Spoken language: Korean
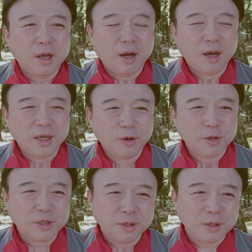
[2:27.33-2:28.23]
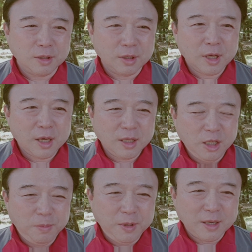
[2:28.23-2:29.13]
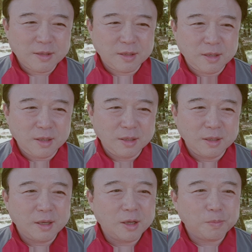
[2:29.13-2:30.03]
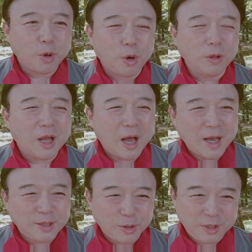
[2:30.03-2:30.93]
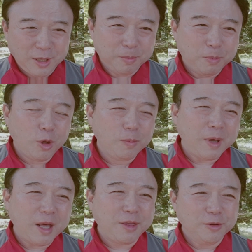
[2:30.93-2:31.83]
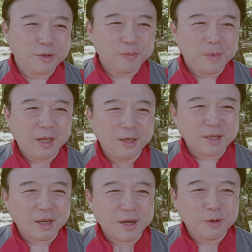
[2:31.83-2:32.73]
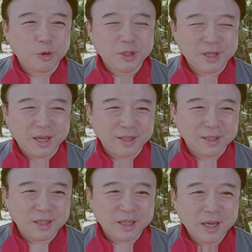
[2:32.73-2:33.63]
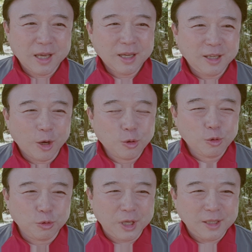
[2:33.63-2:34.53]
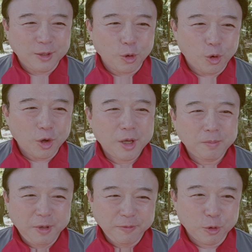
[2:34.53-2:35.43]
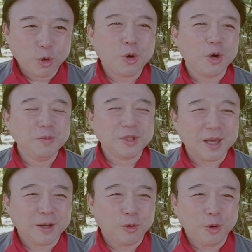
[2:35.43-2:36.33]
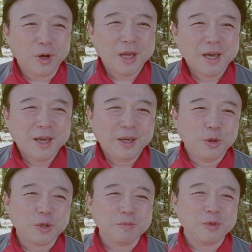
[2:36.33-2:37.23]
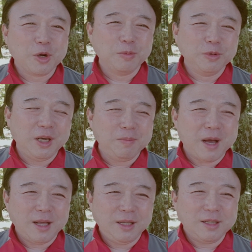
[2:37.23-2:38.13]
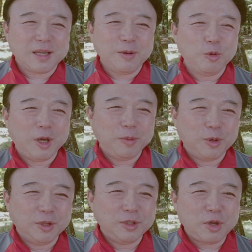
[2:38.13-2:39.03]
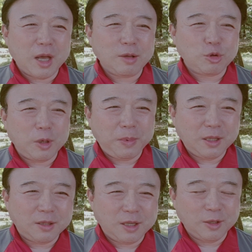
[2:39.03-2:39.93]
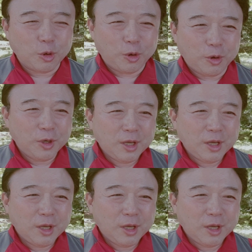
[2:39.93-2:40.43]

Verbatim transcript: 어, 이것은 EBS 폴 아저씨, 폴 매튜스 매일 책 한 권씩 읽는 영국인도 B4로 검증했고 요즘 여러분이 많이 참고해보는 챗 GPT도